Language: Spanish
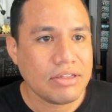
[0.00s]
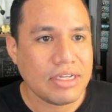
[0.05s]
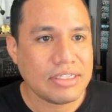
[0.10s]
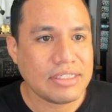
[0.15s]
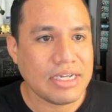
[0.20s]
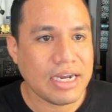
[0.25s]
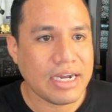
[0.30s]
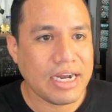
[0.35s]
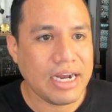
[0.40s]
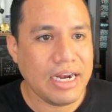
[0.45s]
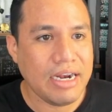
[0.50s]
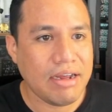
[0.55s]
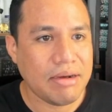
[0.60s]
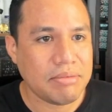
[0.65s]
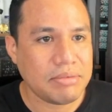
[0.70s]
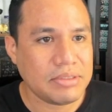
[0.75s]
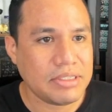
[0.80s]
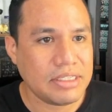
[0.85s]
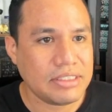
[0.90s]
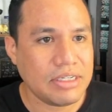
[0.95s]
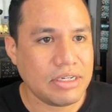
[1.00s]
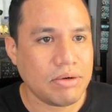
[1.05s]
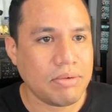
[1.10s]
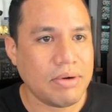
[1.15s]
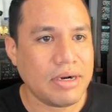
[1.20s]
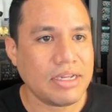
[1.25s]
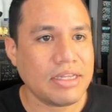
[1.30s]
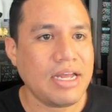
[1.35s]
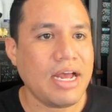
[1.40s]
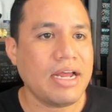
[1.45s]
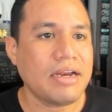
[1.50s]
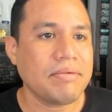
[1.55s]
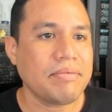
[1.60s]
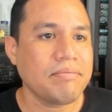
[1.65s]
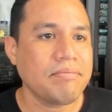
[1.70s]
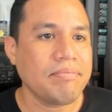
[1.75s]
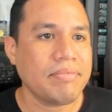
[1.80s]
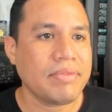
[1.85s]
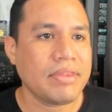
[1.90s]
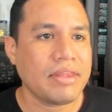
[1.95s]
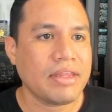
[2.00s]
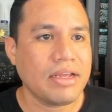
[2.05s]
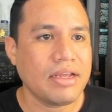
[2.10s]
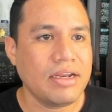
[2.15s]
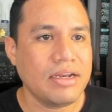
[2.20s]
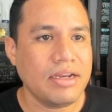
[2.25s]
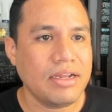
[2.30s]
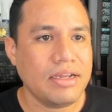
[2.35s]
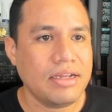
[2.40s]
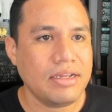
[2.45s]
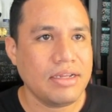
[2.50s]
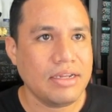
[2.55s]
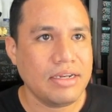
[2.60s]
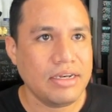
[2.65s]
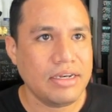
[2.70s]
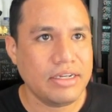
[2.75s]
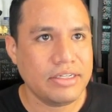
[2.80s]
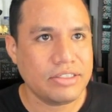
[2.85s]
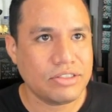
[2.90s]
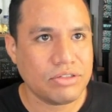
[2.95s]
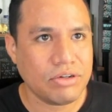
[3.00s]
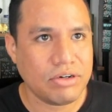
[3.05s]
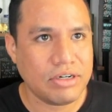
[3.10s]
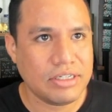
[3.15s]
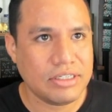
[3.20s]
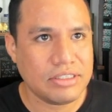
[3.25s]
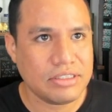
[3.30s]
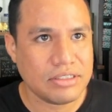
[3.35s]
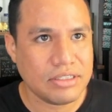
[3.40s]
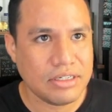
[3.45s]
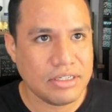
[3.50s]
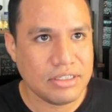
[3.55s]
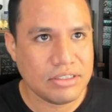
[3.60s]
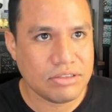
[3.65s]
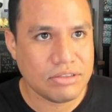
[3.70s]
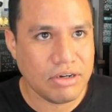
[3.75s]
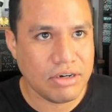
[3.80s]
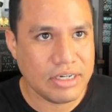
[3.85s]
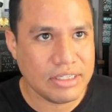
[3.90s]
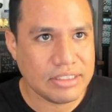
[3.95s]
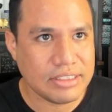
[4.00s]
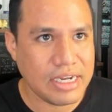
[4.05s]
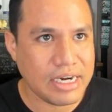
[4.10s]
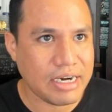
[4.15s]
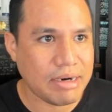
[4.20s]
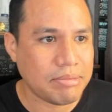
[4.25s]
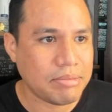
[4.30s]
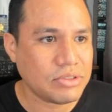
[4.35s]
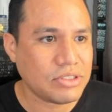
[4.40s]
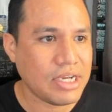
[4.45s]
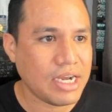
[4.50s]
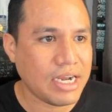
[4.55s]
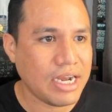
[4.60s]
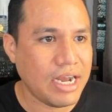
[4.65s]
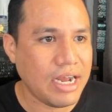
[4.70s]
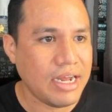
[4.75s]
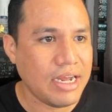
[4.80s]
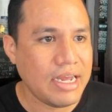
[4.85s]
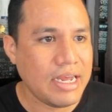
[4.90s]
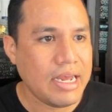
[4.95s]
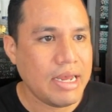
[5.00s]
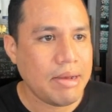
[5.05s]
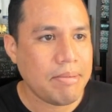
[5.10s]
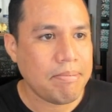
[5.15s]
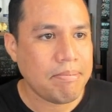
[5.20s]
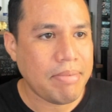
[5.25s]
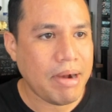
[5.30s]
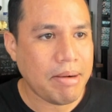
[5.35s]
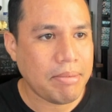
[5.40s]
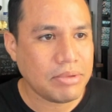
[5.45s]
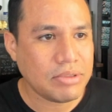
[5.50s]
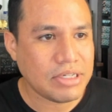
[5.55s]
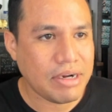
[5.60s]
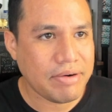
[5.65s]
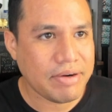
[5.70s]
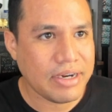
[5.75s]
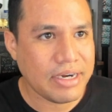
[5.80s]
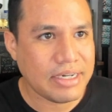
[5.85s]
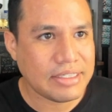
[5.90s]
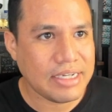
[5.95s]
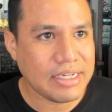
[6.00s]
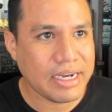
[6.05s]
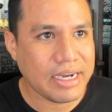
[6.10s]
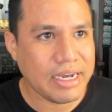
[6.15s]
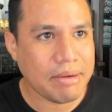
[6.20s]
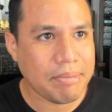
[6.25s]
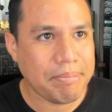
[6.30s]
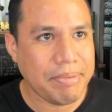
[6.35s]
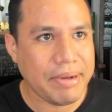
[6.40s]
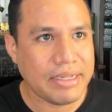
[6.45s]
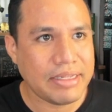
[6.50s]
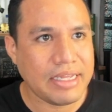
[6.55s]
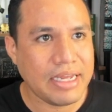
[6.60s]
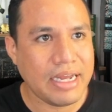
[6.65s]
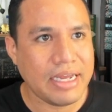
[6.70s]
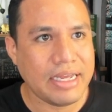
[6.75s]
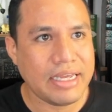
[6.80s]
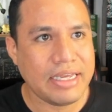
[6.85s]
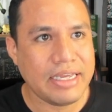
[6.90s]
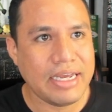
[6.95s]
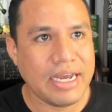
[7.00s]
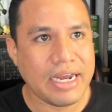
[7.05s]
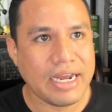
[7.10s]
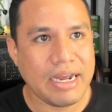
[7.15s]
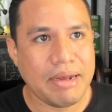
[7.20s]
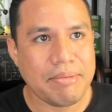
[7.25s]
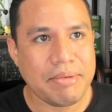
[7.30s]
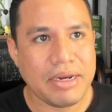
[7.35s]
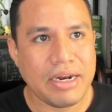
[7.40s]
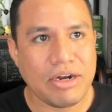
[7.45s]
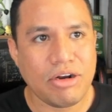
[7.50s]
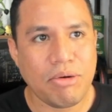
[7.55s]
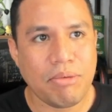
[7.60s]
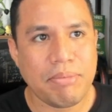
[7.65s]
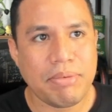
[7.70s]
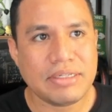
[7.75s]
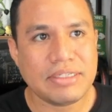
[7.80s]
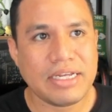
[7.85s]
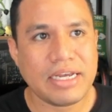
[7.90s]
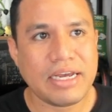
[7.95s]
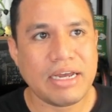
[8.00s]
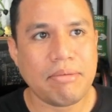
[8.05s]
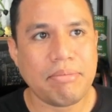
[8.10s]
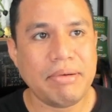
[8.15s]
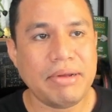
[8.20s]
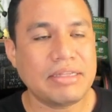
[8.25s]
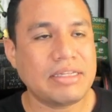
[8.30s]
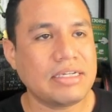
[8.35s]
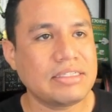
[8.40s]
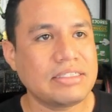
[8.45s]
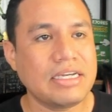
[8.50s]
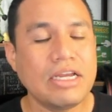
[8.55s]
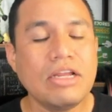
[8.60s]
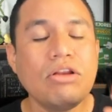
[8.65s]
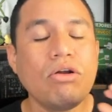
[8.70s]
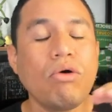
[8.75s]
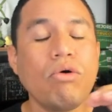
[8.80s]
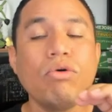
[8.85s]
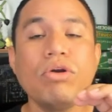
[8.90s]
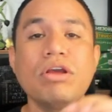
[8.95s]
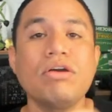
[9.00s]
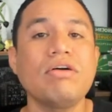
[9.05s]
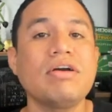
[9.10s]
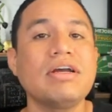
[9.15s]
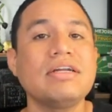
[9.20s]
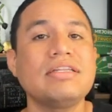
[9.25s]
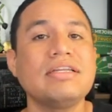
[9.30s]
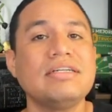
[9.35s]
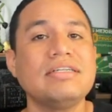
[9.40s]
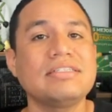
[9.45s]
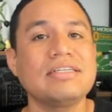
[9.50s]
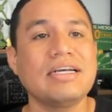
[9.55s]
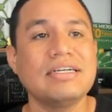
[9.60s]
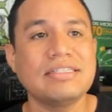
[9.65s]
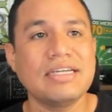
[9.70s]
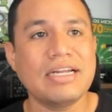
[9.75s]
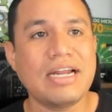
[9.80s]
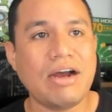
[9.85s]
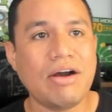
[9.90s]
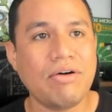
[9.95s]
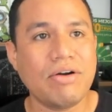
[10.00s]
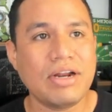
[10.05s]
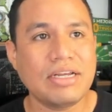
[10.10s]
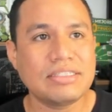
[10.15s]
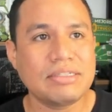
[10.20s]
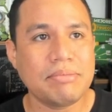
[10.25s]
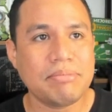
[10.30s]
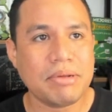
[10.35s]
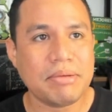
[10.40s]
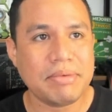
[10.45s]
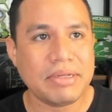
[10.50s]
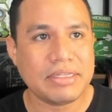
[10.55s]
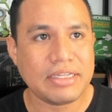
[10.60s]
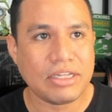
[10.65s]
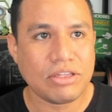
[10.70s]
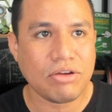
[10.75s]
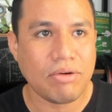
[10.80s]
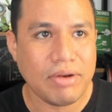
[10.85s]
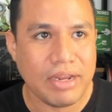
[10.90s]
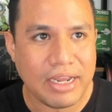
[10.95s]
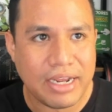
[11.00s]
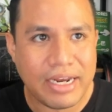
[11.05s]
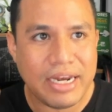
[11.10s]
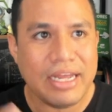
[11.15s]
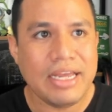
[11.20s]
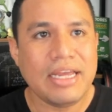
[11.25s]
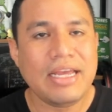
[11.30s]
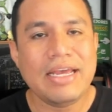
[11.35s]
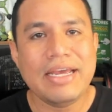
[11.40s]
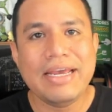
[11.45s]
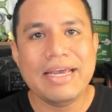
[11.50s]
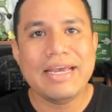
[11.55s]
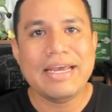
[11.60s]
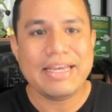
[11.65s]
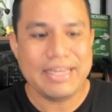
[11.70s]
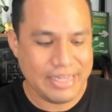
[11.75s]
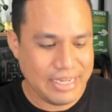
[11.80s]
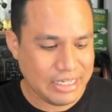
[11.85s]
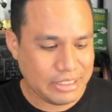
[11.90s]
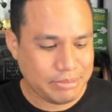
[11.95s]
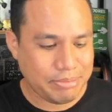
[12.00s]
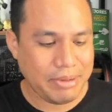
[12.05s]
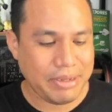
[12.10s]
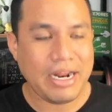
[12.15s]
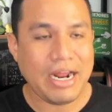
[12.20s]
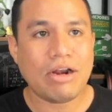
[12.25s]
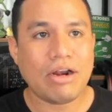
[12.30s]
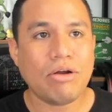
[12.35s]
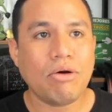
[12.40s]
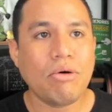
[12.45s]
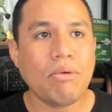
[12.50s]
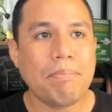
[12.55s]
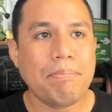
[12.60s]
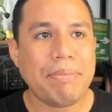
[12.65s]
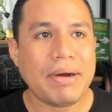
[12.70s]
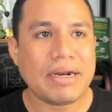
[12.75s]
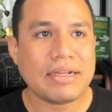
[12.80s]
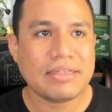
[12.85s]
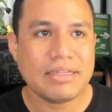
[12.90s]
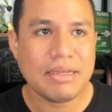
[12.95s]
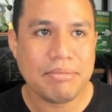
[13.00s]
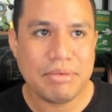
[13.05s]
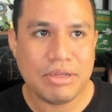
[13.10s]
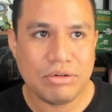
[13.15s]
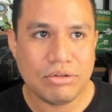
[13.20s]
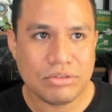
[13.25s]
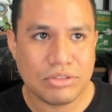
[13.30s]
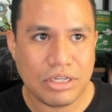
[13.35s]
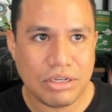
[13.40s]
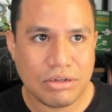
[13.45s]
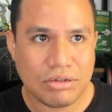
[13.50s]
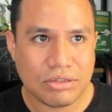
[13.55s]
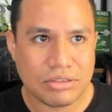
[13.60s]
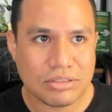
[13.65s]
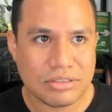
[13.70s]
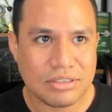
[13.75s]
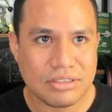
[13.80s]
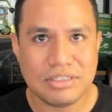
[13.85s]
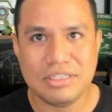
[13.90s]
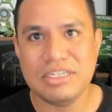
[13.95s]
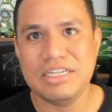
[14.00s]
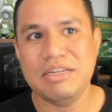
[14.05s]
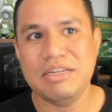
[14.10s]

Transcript: Entonces acá le vamos a decir guardar. Listones, listones, cerramos acá. Vamos a abrir esa carpeta y acá mira, nombres de carpetas. Y lo único que tienes que hacer ahora es simplemente doble clic y esperar un par de minuticos,